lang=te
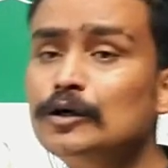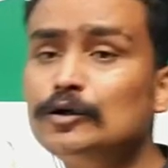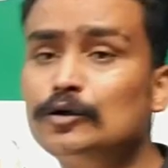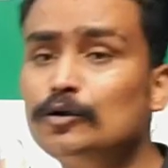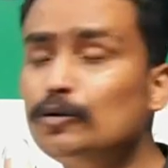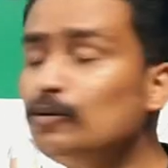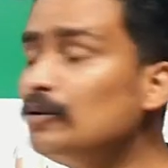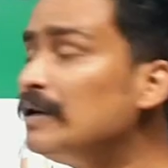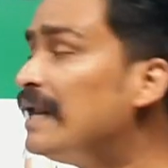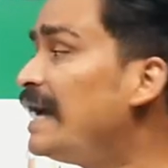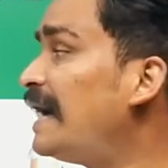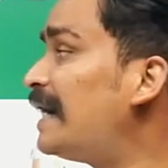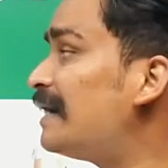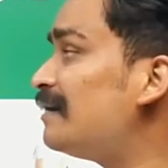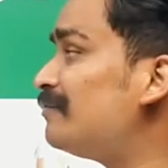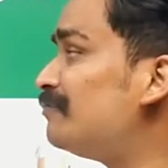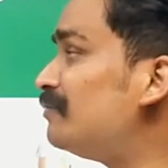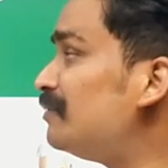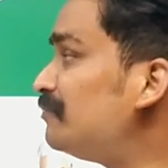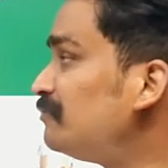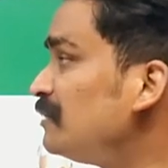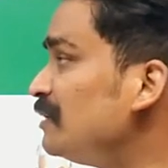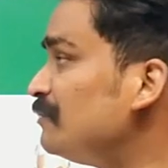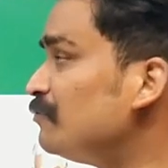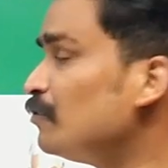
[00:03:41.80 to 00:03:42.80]
టూ ల్యాక్
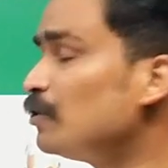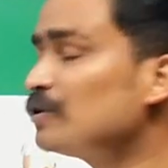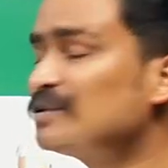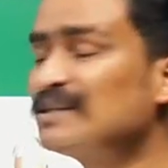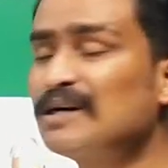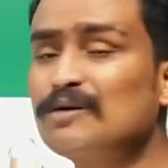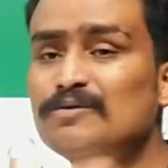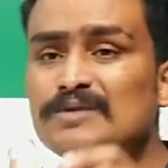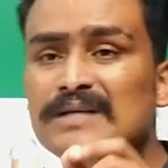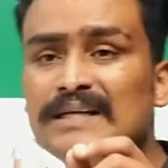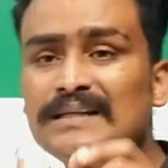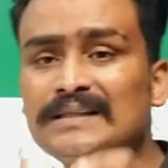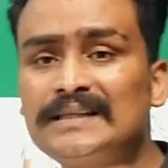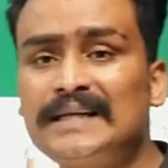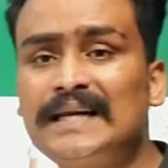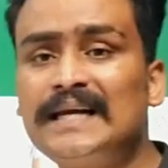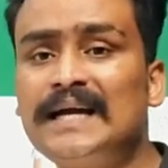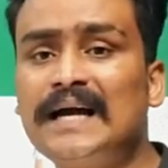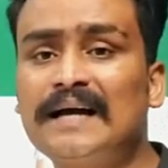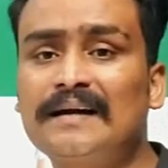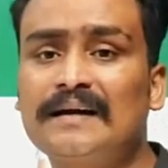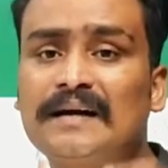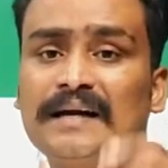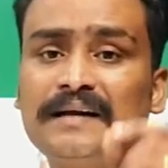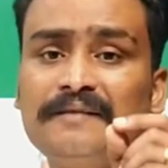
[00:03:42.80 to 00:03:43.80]
ఫిఫ్టీ ఫోర్ థౌజండ్ త్రీ
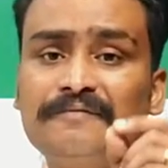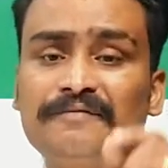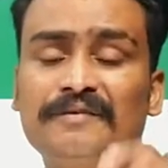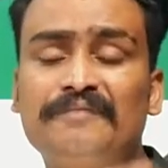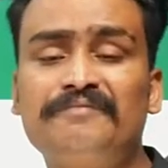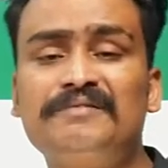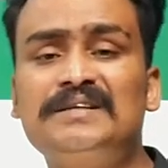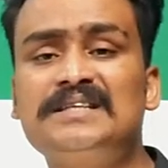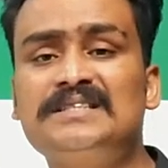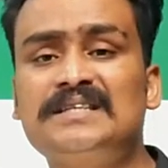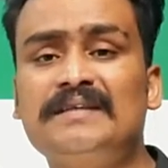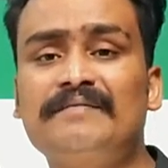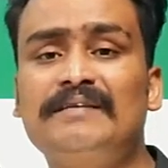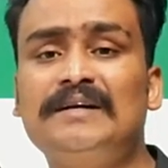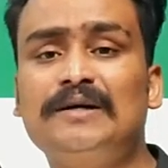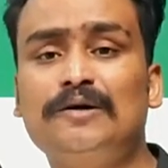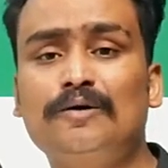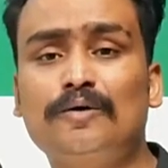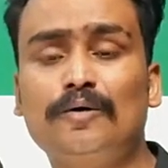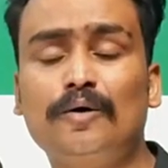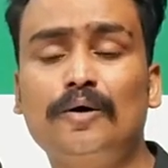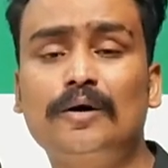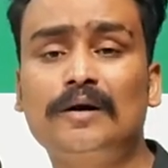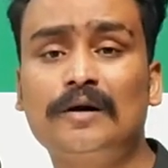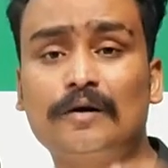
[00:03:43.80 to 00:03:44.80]
హండ్రెడ్ అండ్ ఫిఫ్టీ సెవెన్
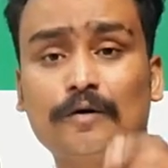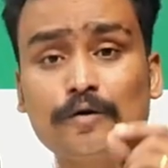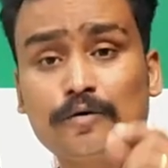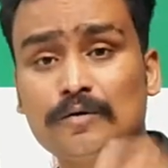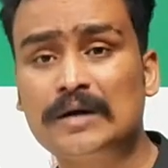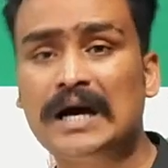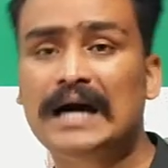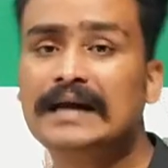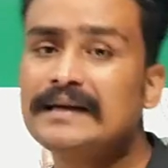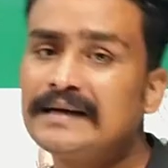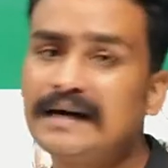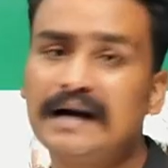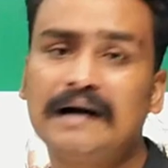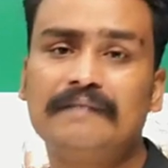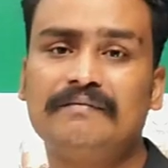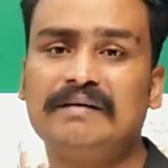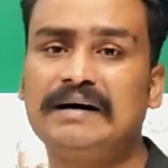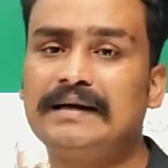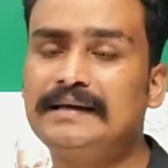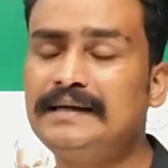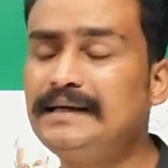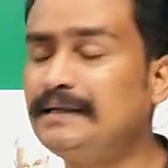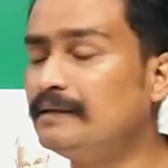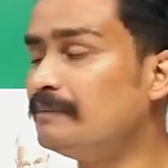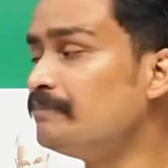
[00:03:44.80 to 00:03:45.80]
క్రోర్ రుణాలు
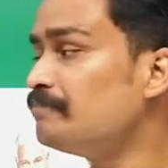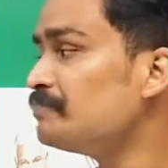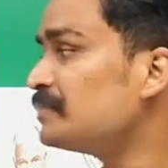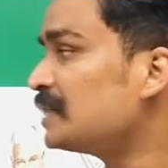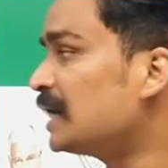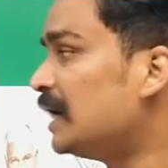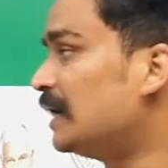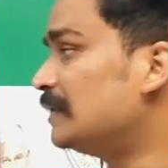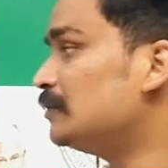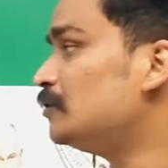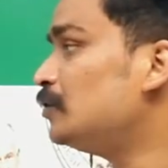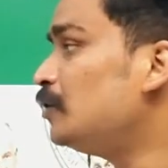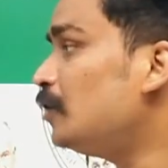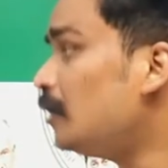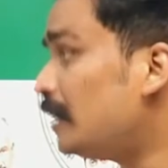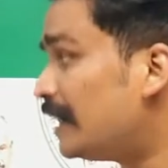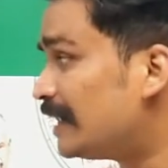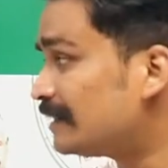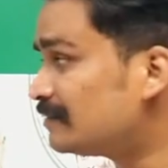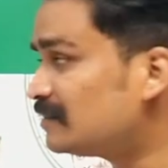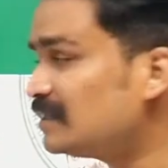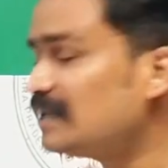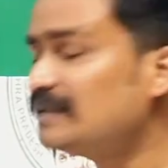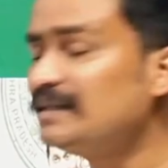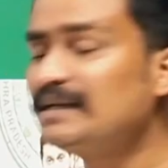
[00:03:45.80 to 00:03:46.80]
కావాలి అందులో
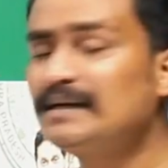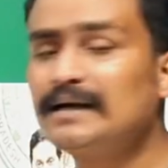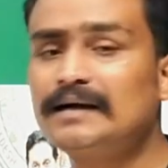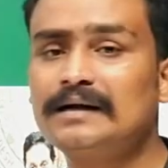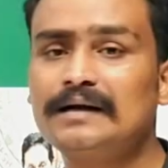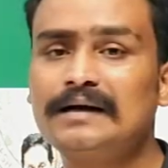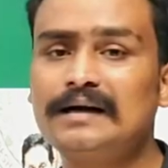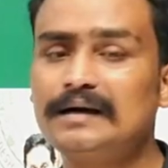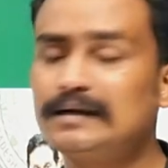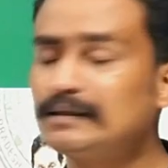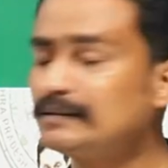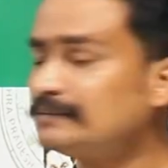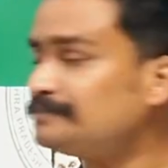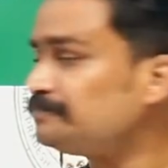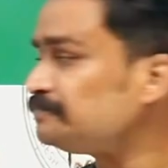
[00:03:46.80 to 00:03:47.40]
అత్యధికంగా